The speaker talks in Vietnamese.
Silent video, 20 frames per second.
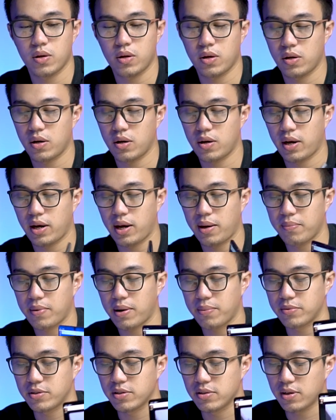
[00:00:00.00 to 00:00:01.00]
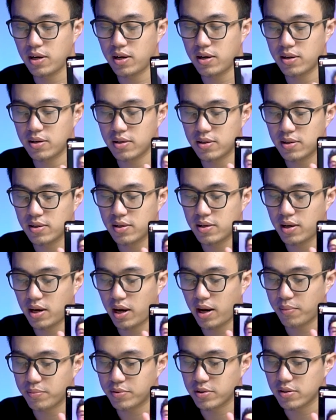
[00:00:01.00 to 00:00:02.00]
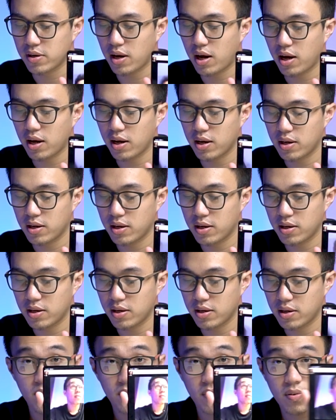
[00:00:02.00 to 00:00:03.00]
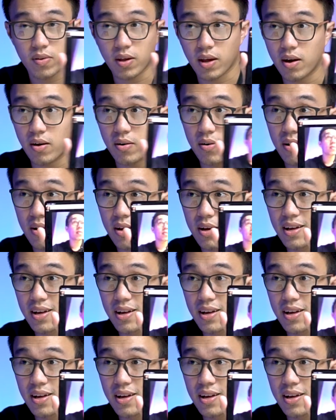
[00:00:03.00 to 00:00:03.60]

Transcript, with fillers: anh em làm chứng nhá anh em làm chứng vậy thấy không